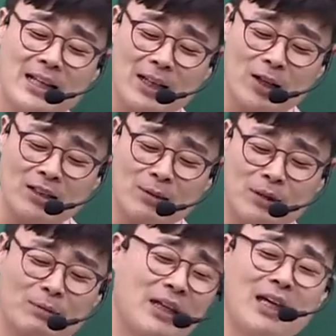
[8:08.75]
다녔는데
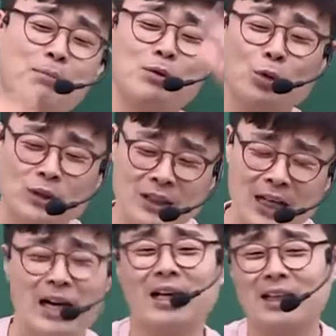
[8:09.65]
뭐냐면 되게 예쁜
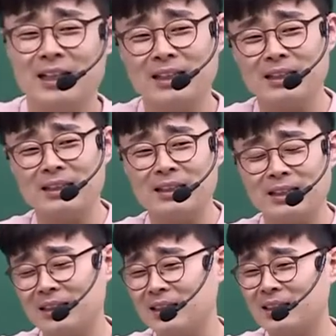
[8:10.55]
코치가
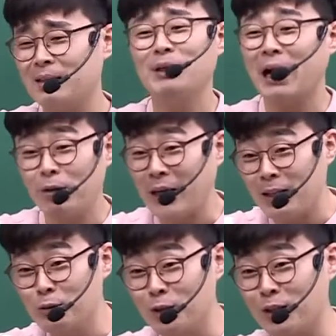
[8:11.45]
때문에 간 건
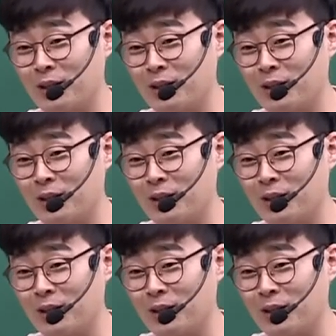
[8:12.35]
아니고요.